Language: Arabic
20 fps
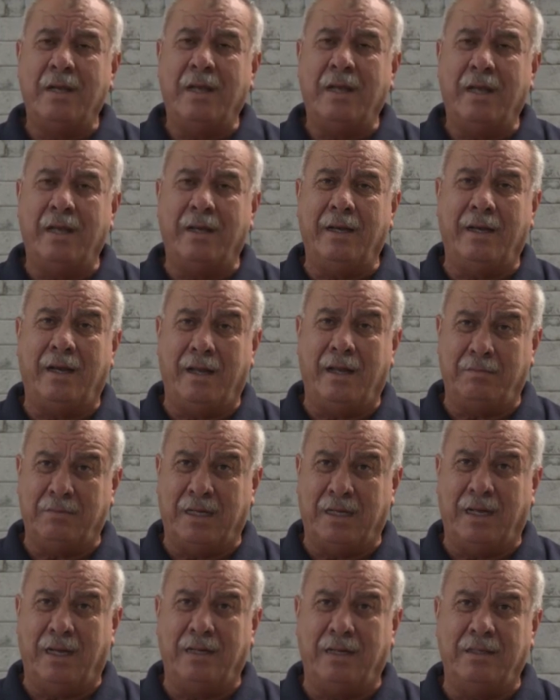
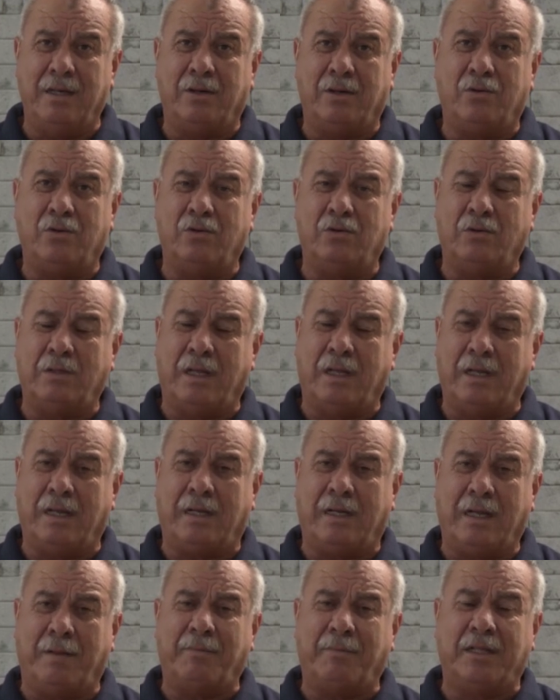إنما أن يكون
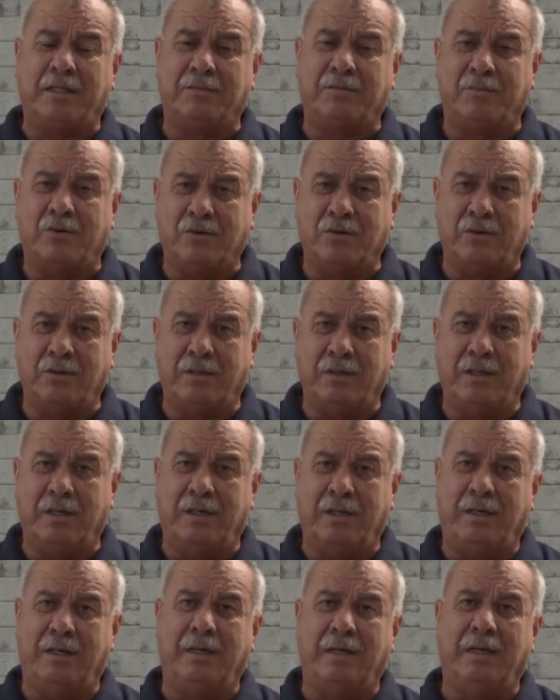هناك
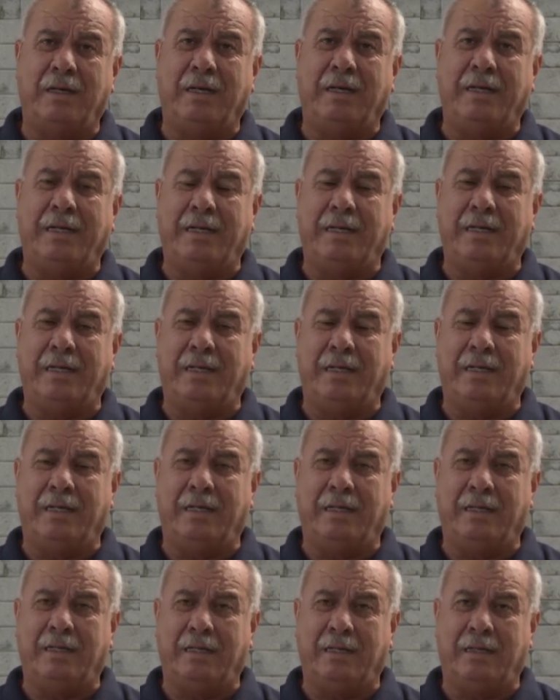مضمون
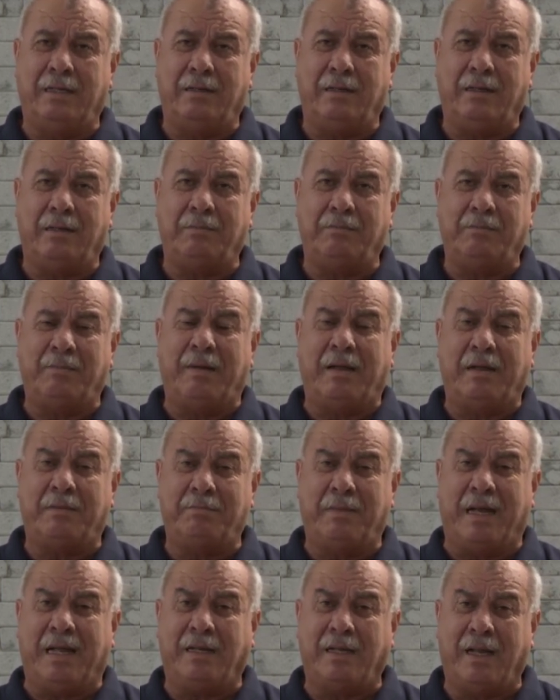
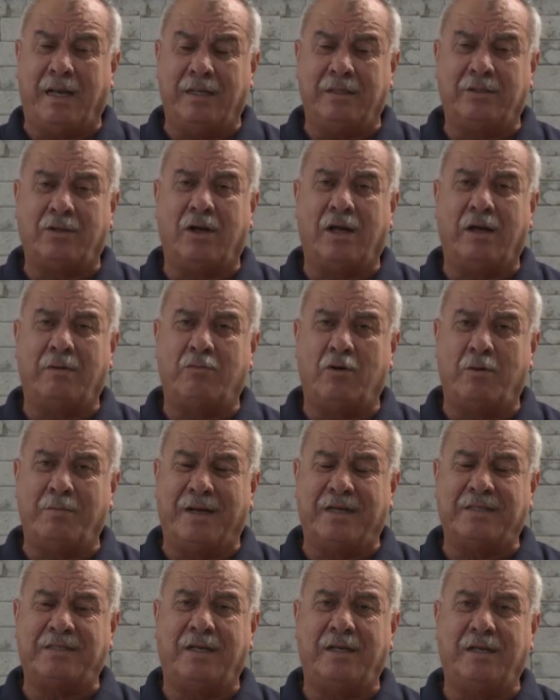لمعنى الإضراب
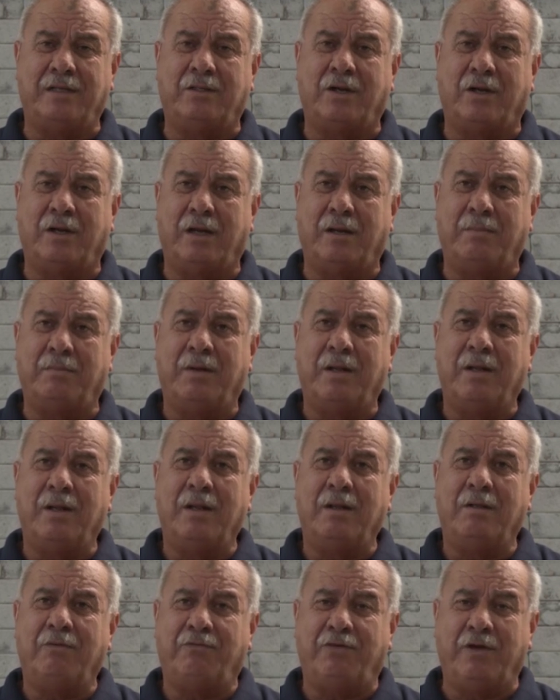ومغزى الإضراب
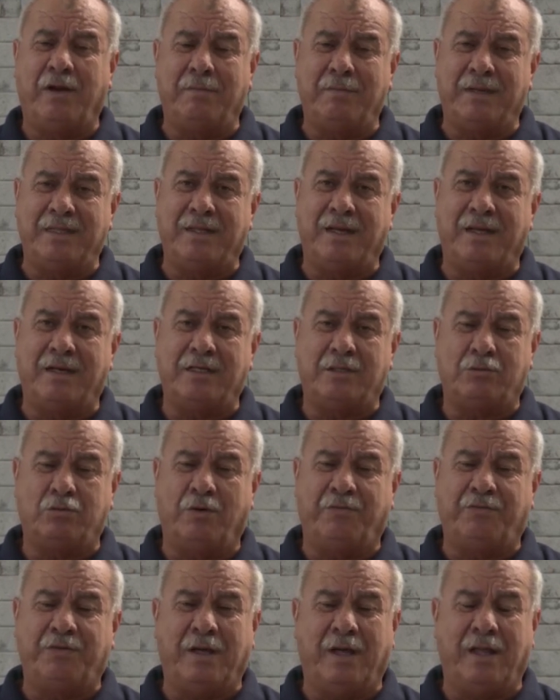في المدارس
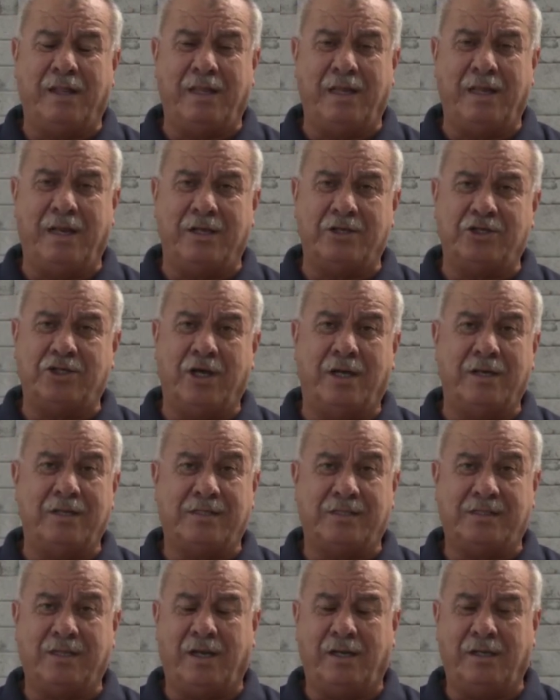وفي هذه الأجيال نعم.
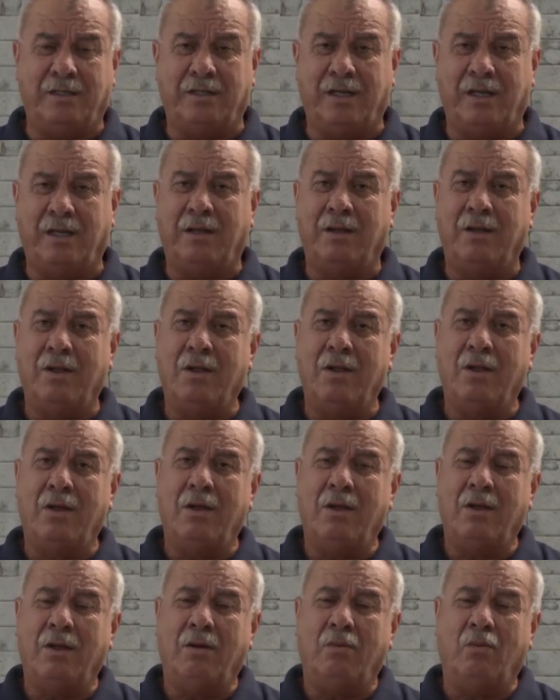الصاعدة
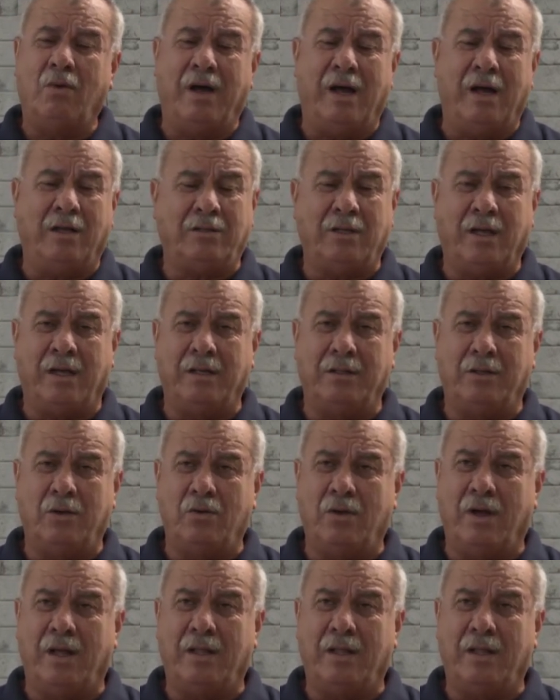واعتقد انه